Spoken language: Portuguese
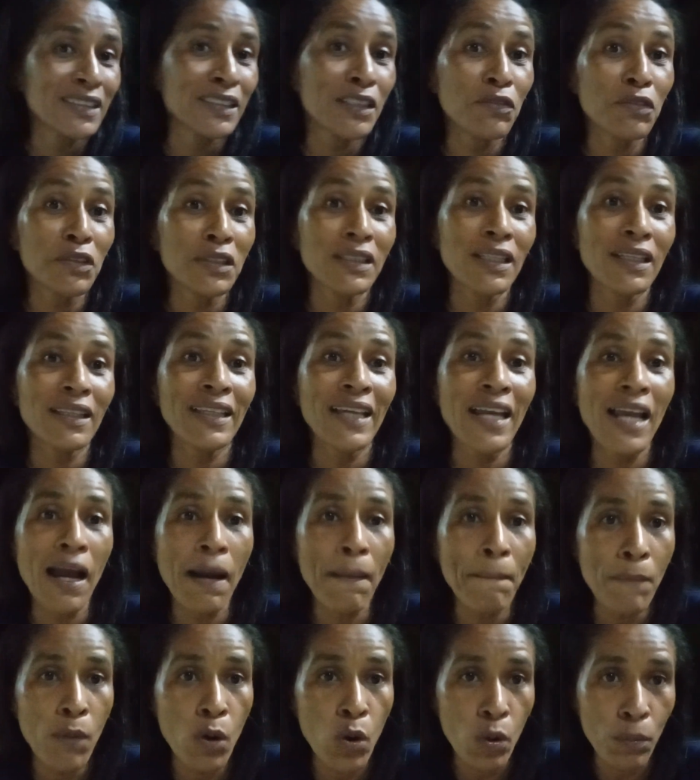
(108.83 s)
Se você tem
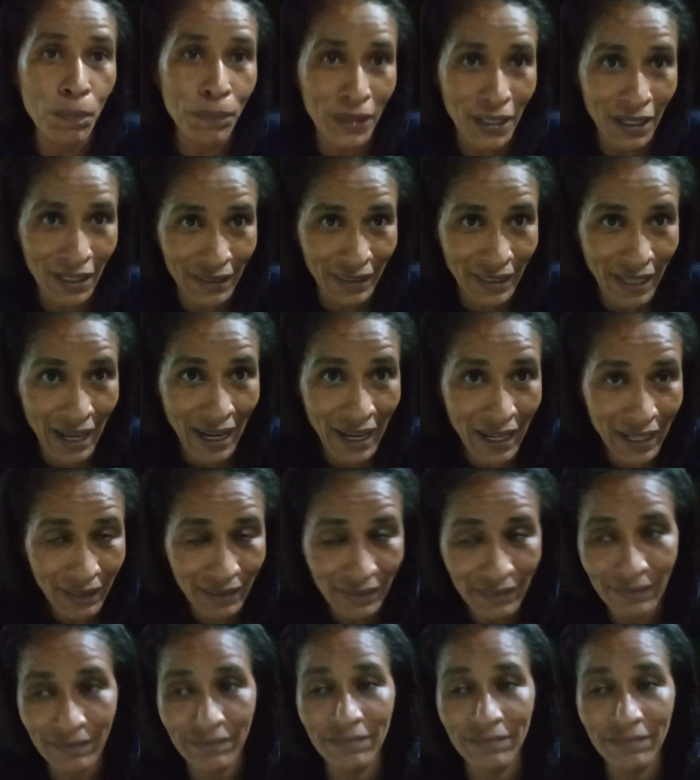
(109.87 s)
amor para dar,